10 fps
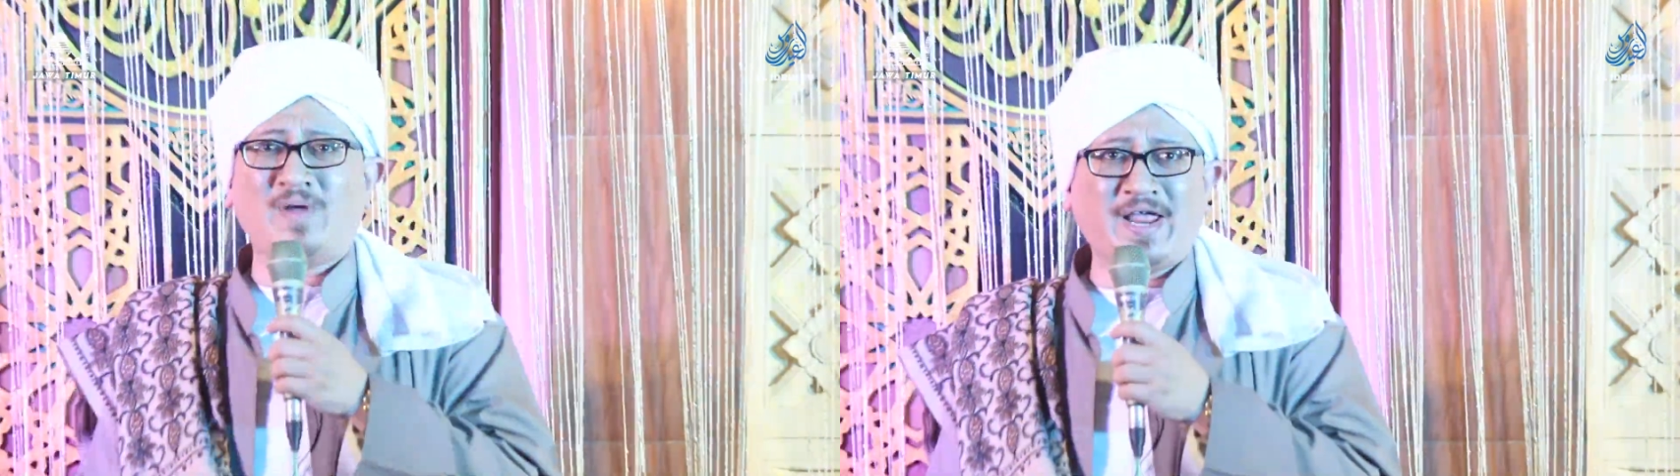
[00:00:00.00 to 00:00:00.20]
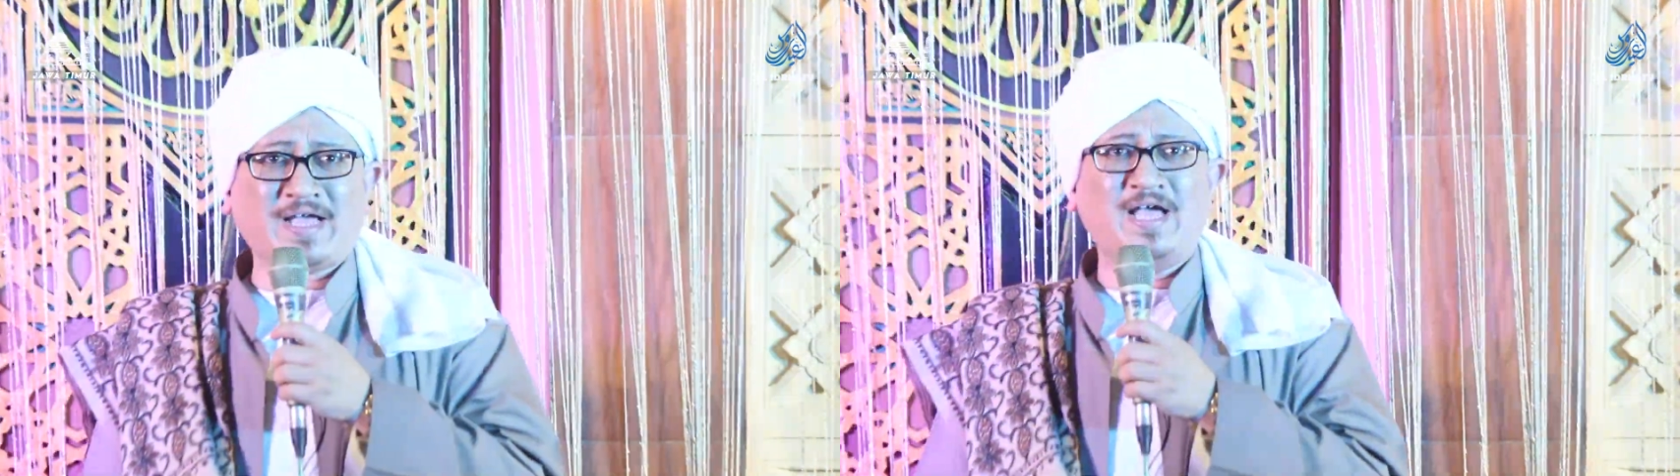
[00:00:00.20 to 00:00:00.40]

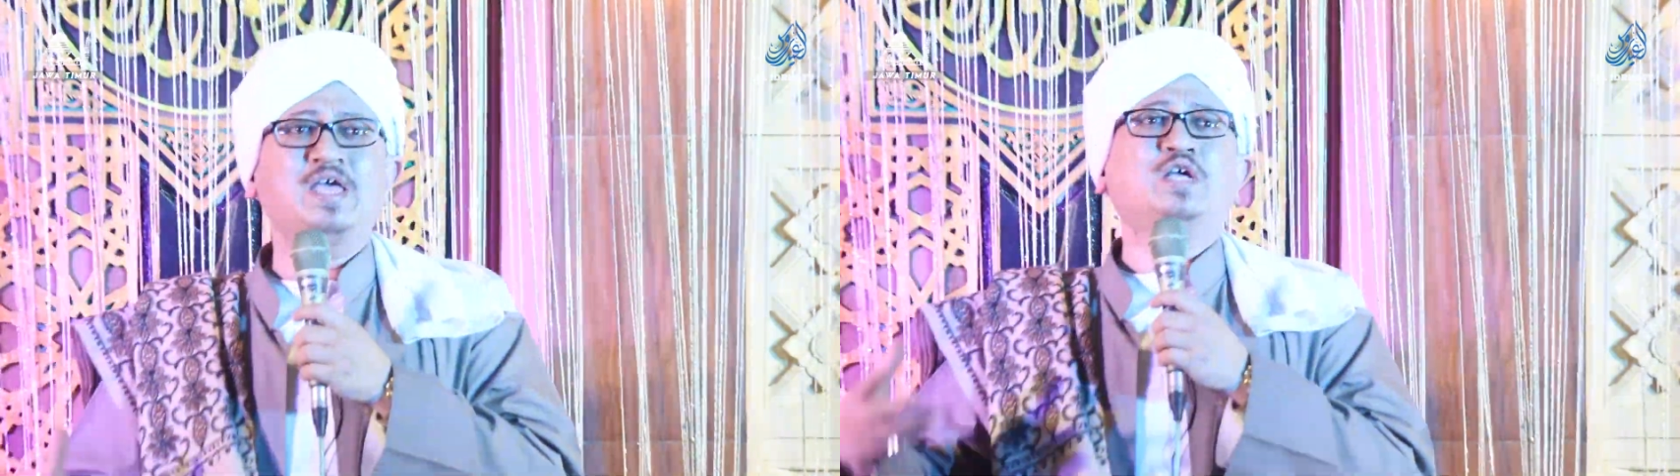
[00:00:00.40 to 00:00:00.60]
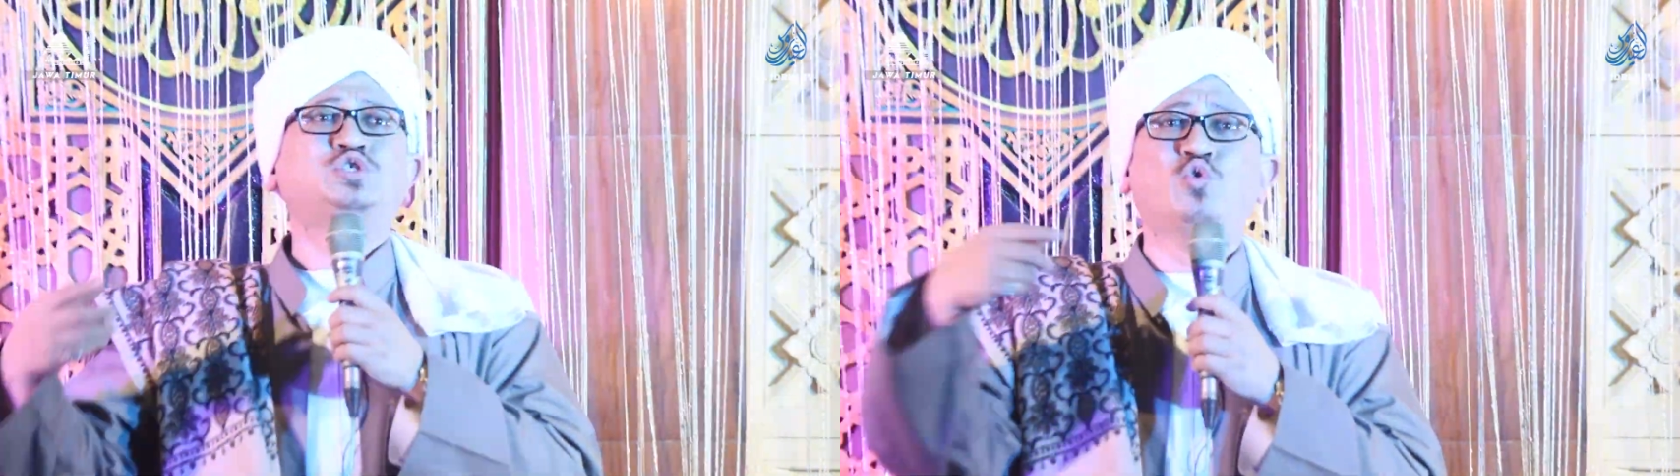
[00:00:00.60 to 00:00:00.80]
mereka.
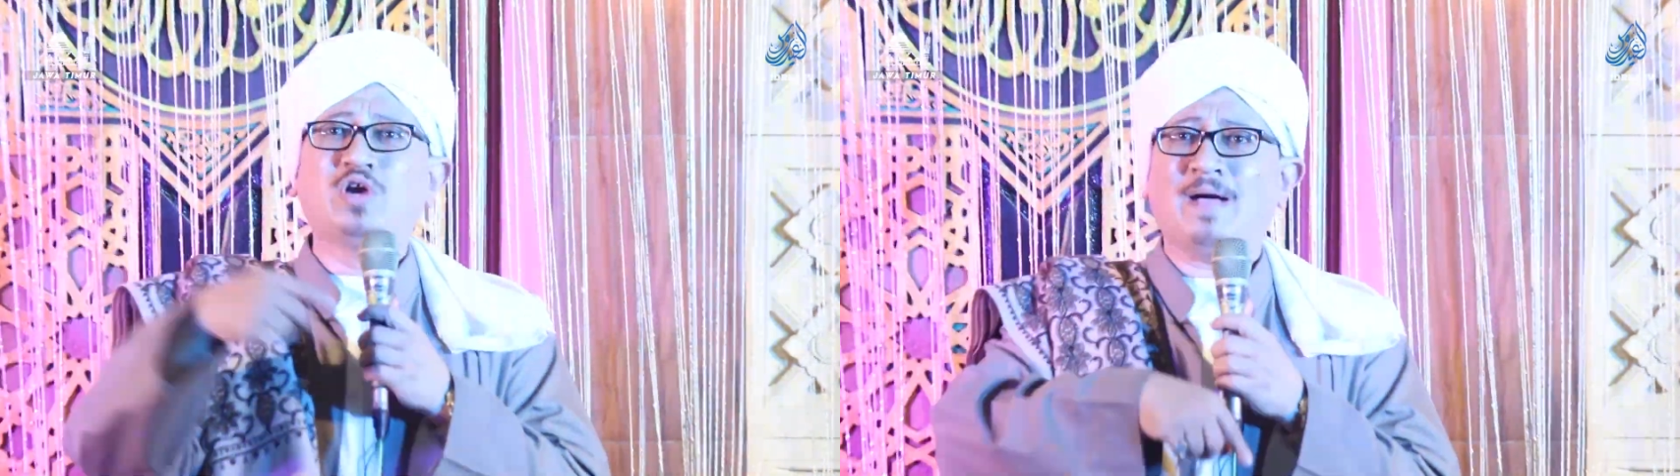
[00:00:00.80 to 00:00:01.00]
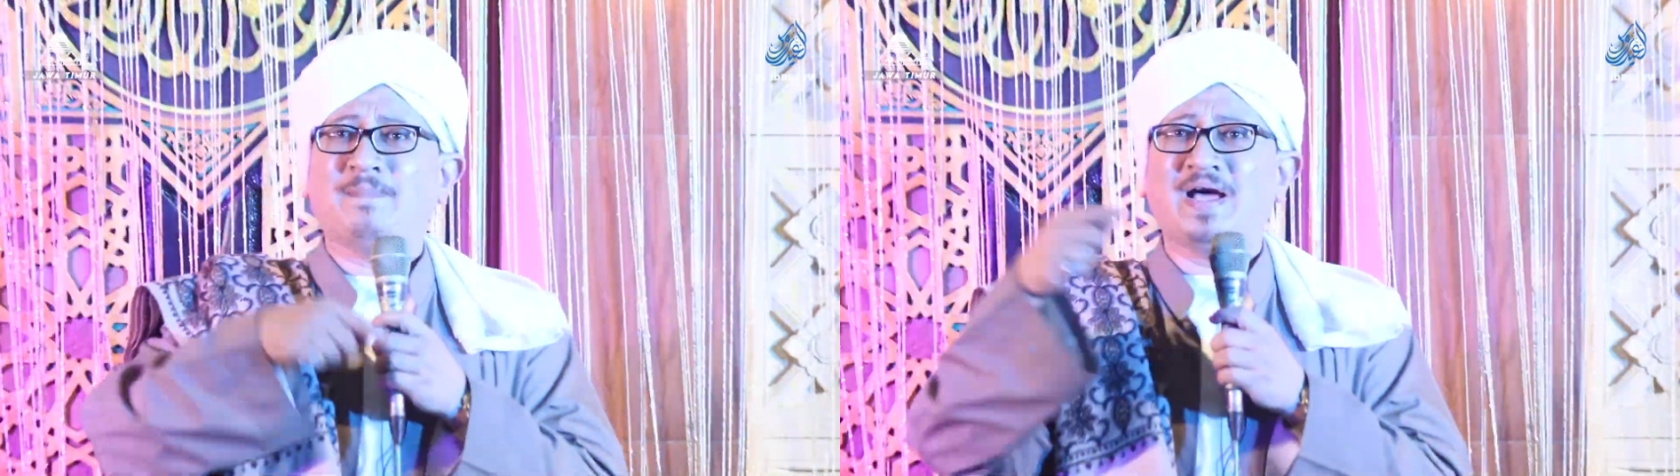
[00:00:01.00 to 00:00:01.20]

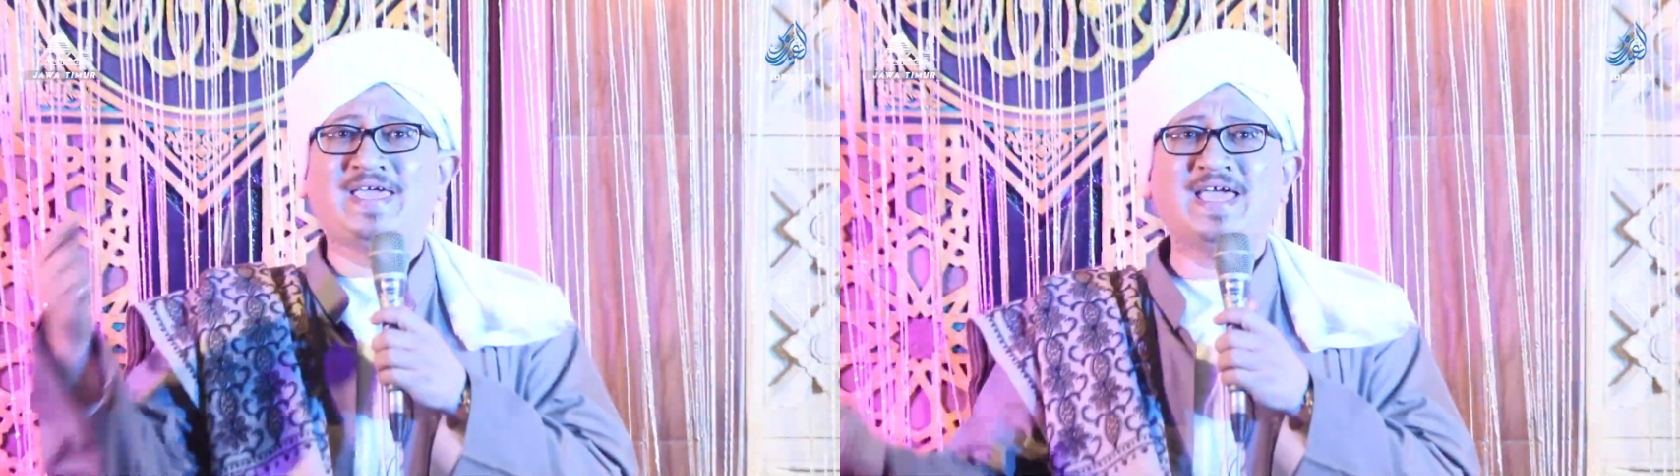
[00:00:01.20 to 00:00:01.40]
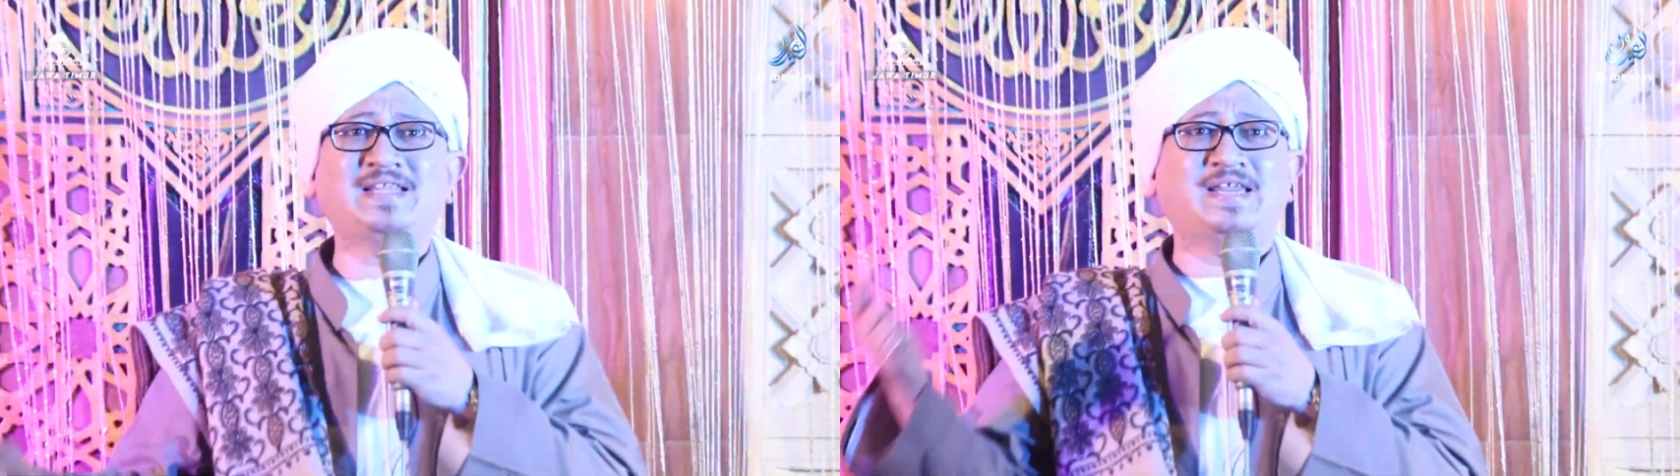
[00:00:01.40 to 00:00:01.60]
Juga
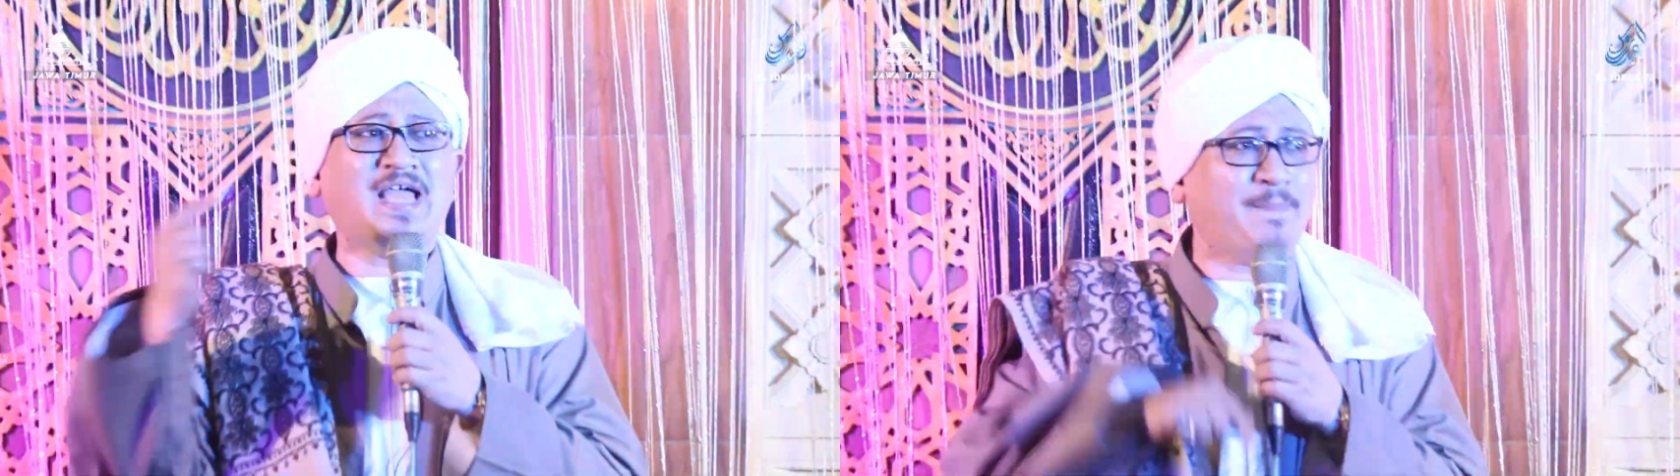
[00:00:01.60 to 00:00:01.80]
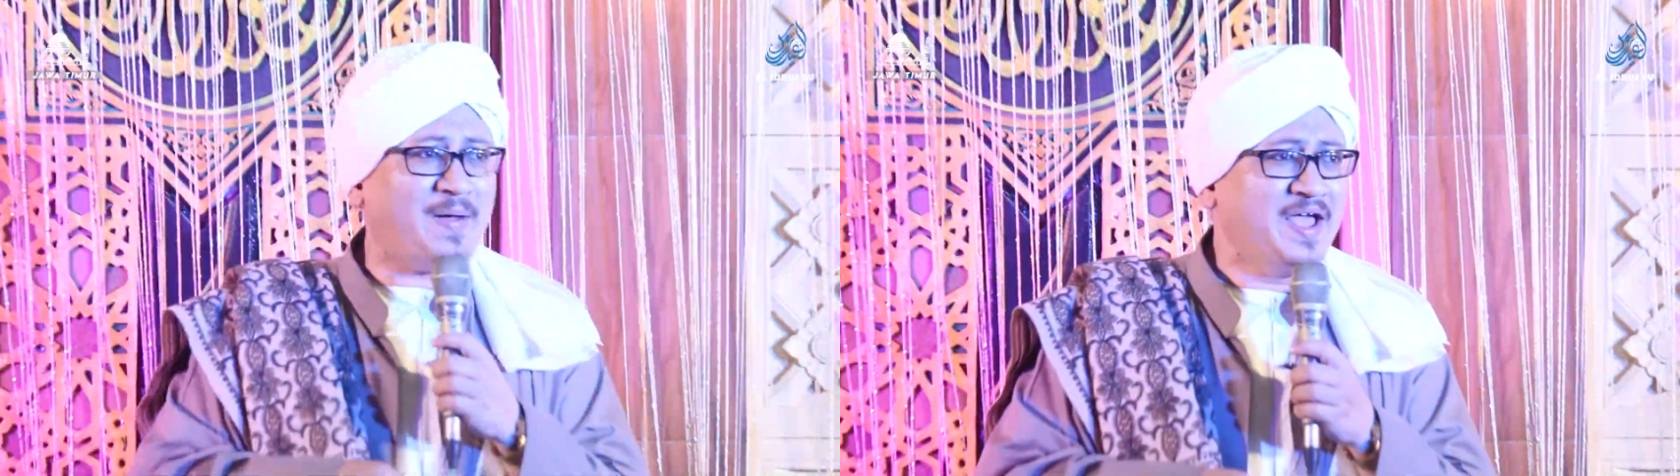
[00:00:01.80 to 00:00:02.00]
bagian dari
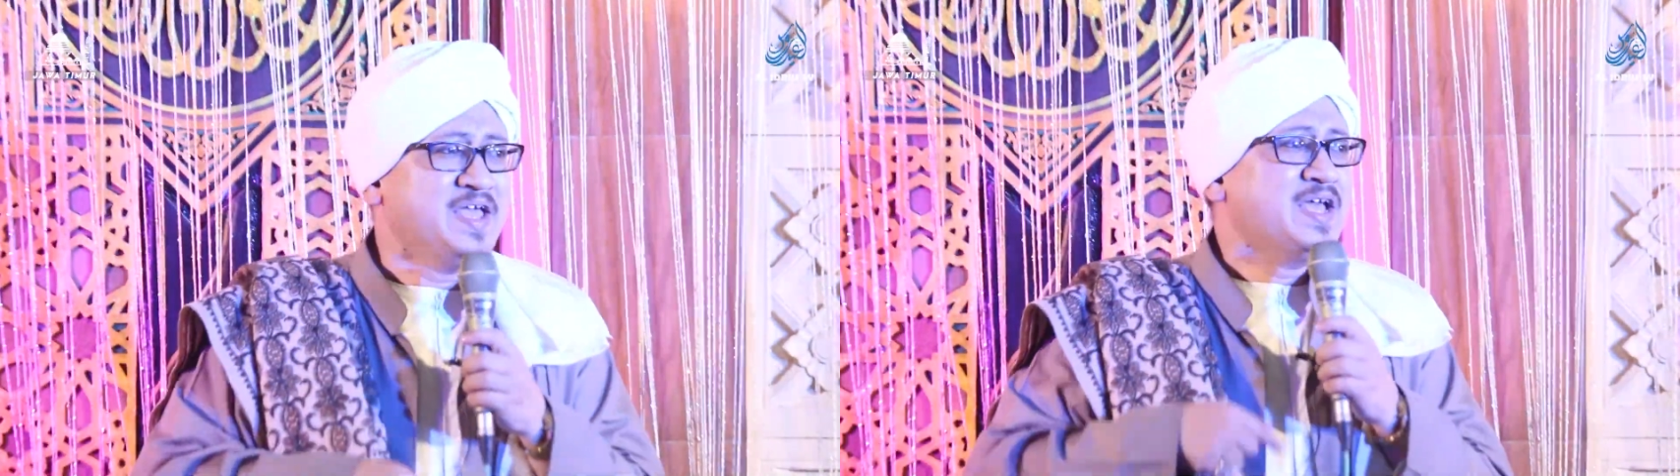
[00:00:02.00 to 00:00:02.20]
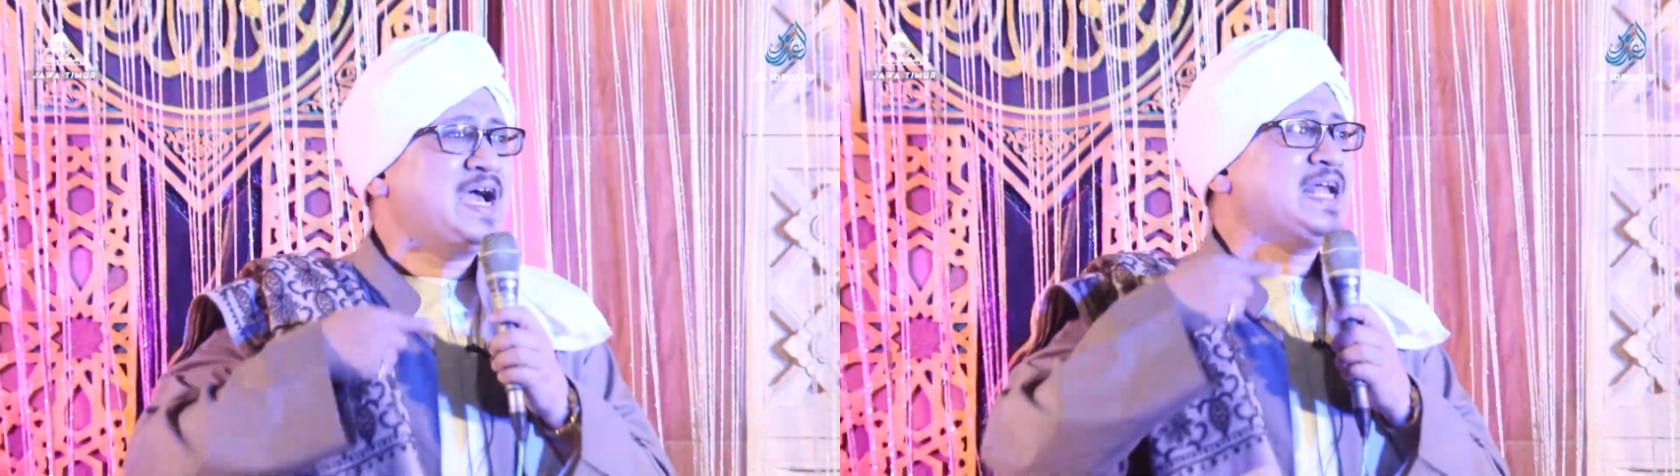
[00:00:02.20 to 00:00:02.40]
apa?